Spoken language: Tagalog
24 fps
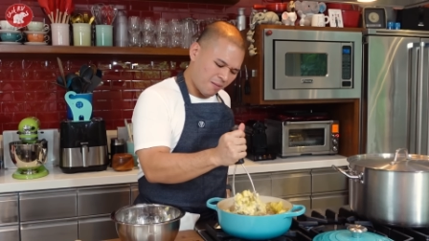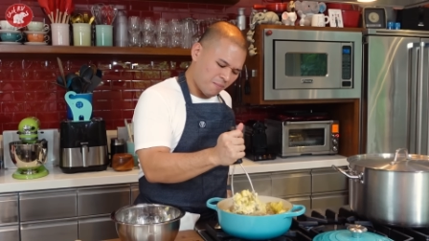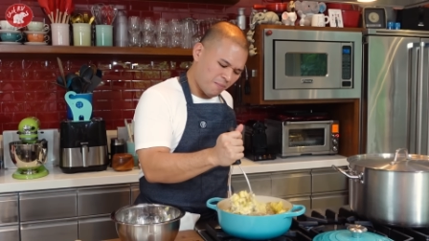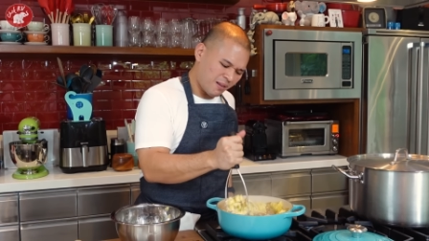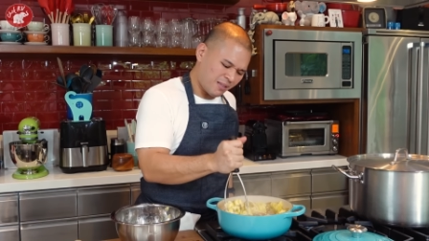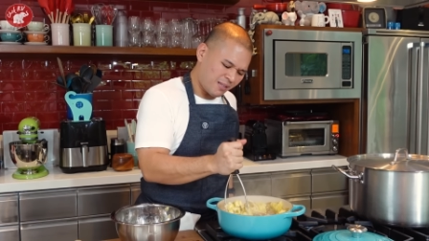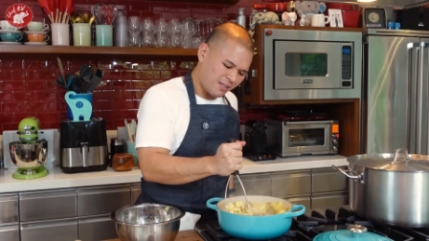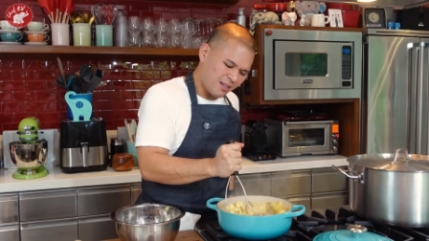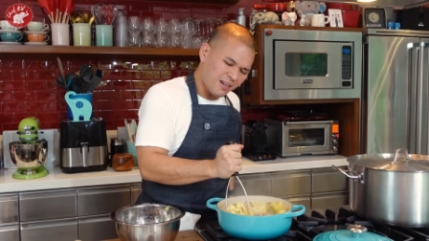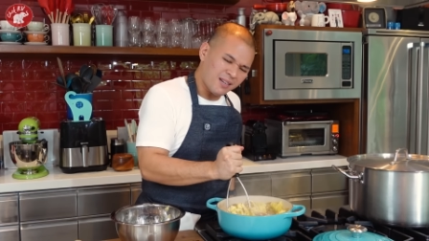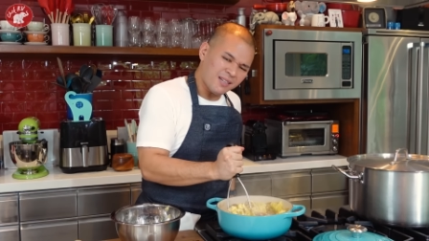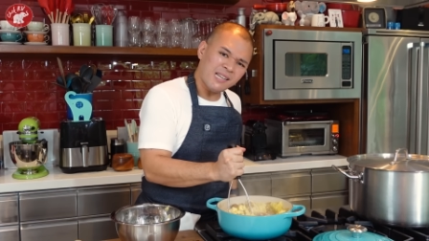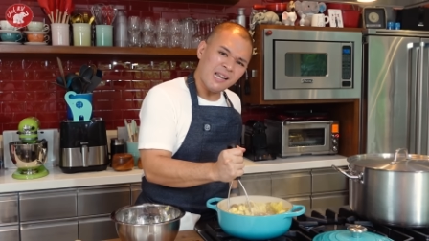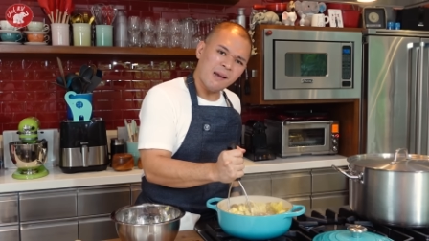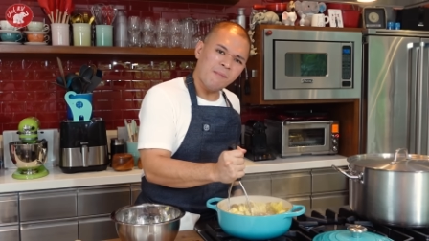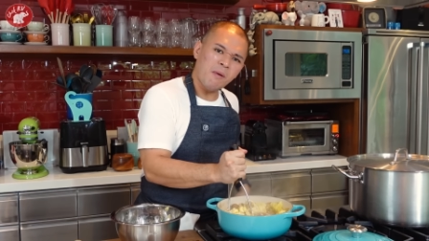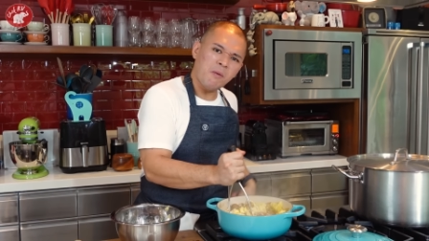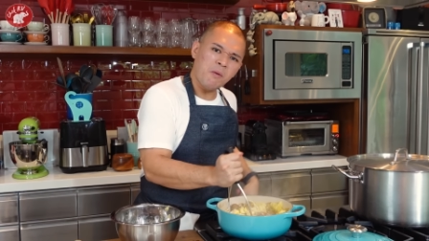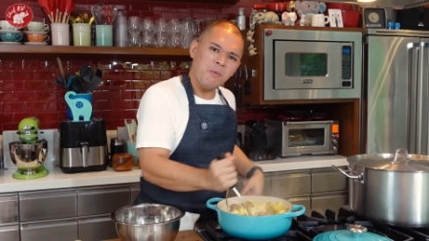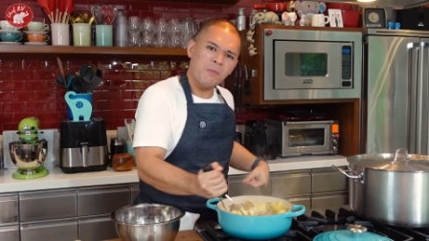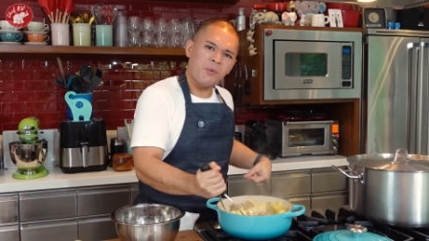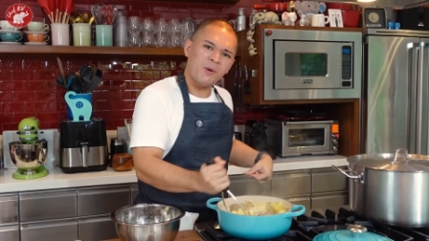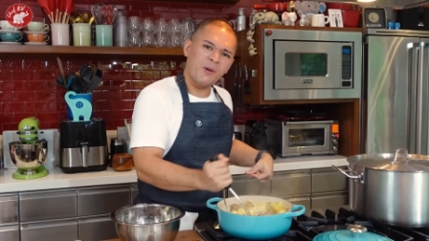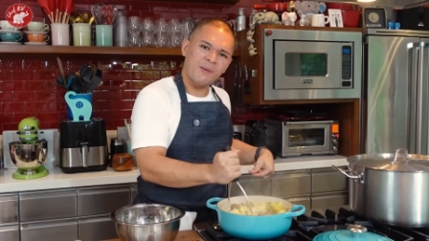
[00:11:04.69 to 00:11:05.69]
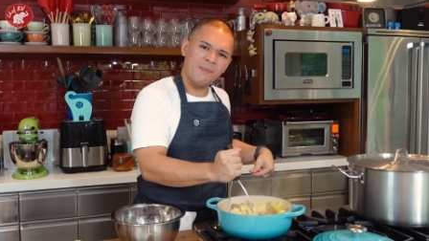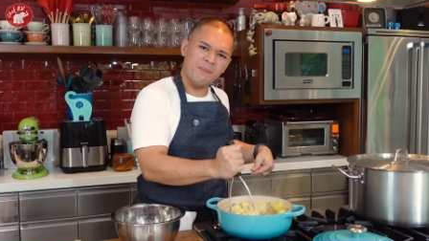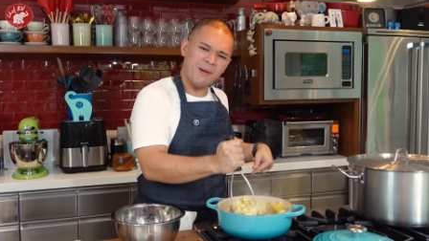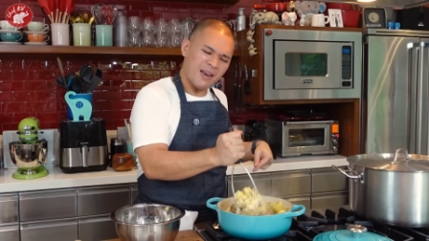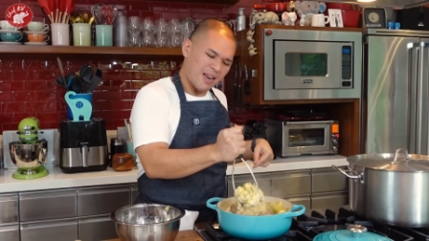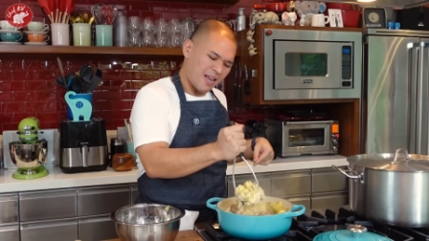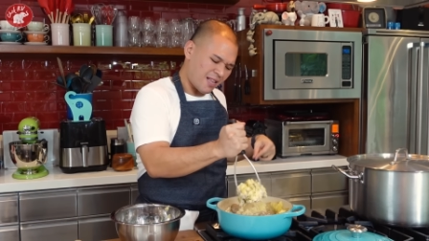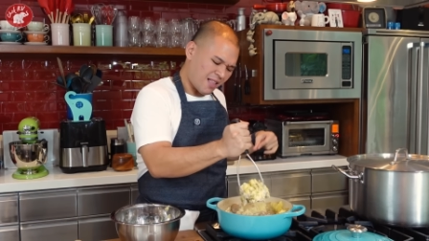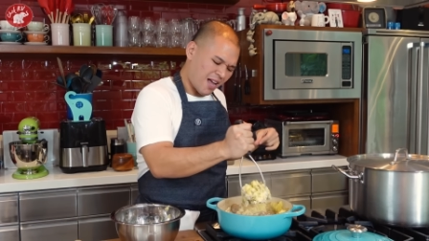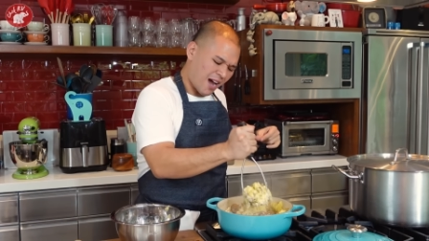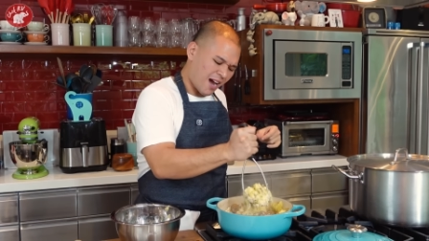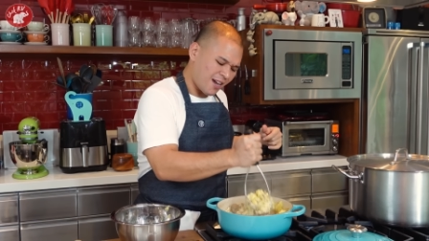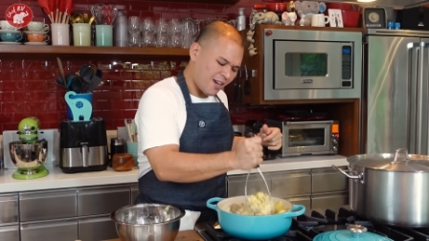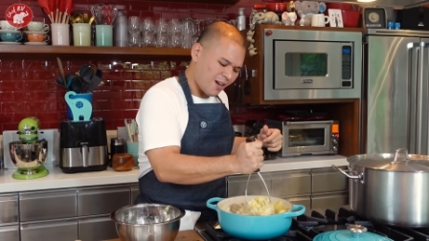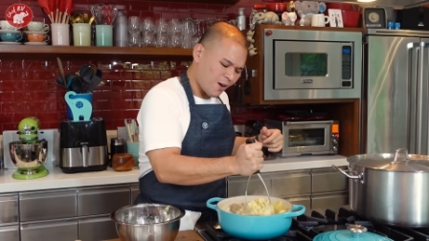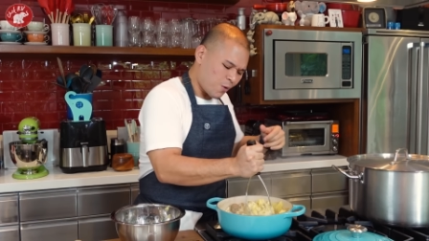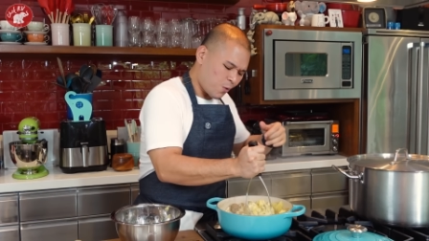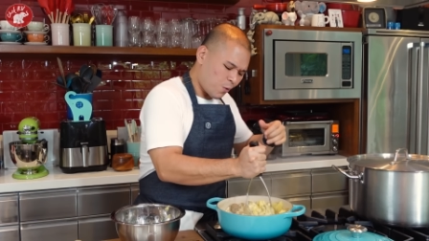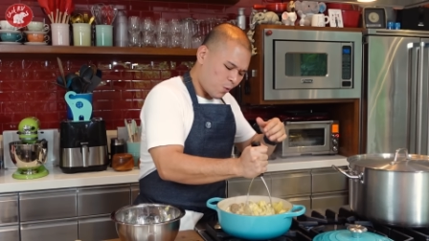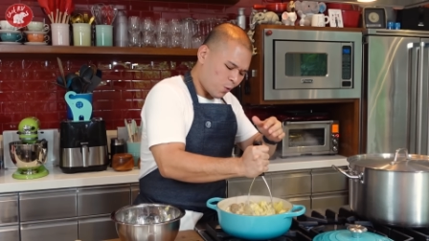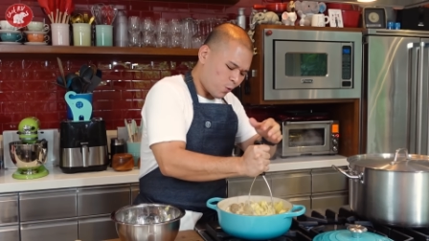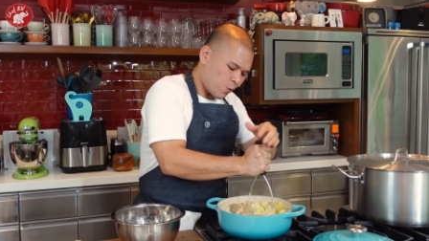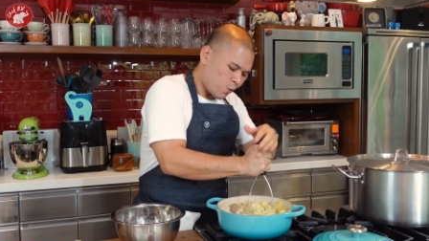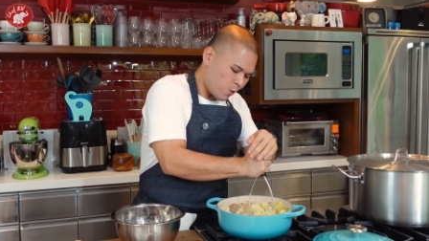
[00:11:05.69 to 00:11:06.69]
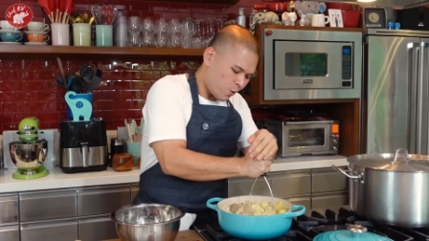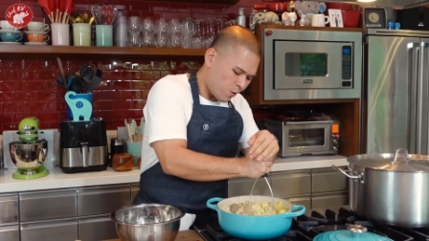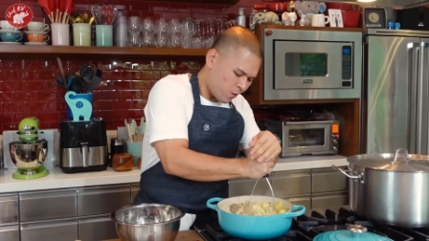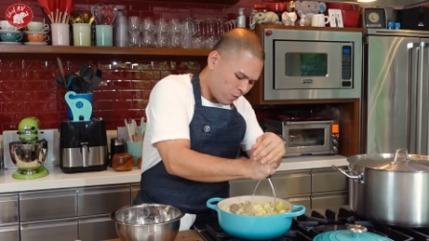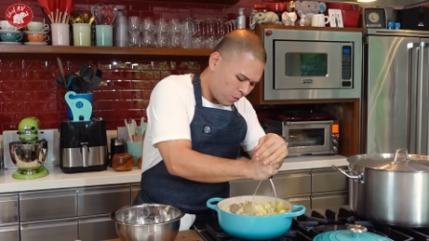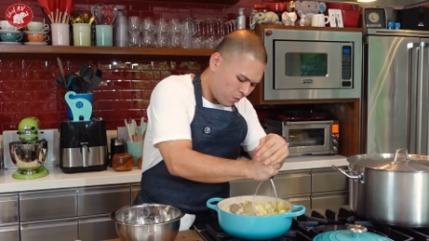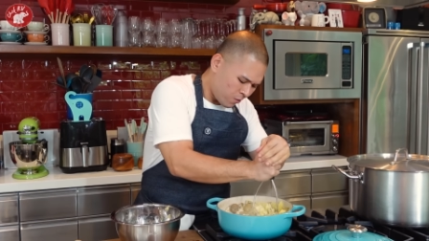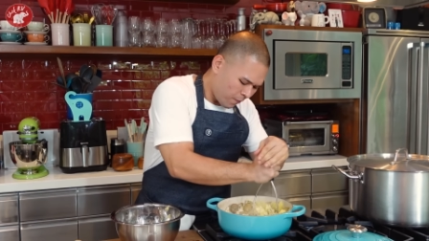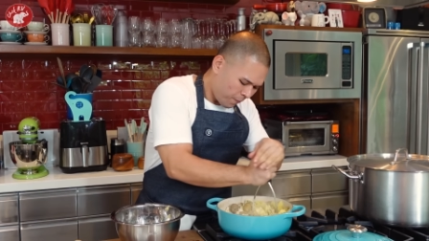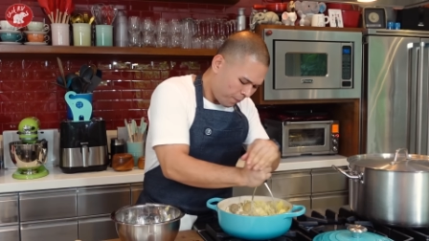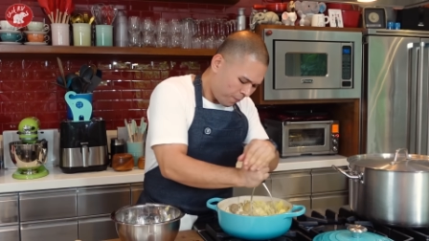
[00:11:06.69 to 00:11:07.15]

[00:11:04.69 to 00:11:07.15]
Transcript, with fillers: Ba't sinasama mo ba yung balat? Ayaw ko.